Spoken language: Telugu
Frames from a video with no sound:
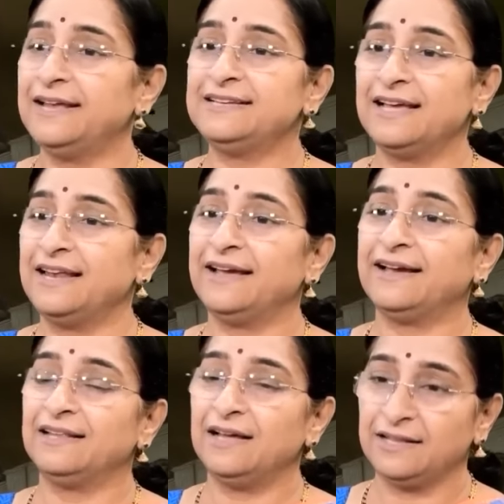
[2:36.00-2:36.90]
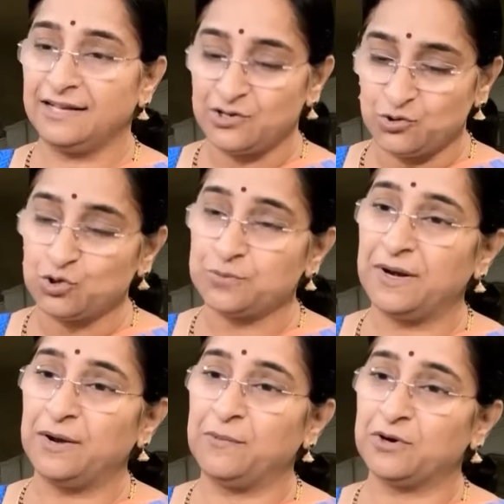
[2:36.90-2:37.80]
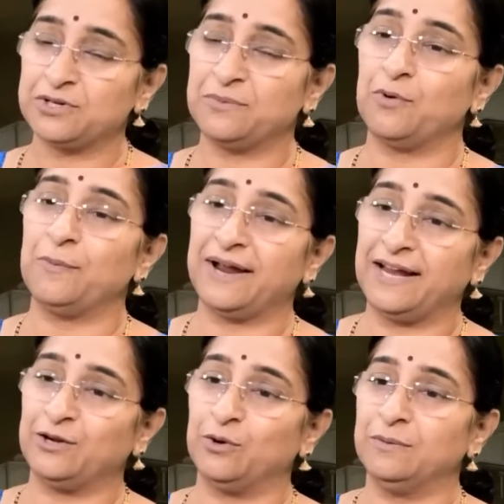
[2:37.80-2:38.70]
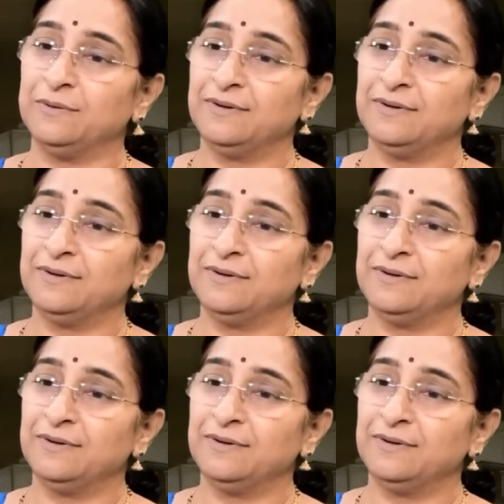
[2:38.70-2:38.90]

ఏం చేయలేం కదా అందుకని సూక్ష్మంలో మోక్షం ఓ బకెట్లో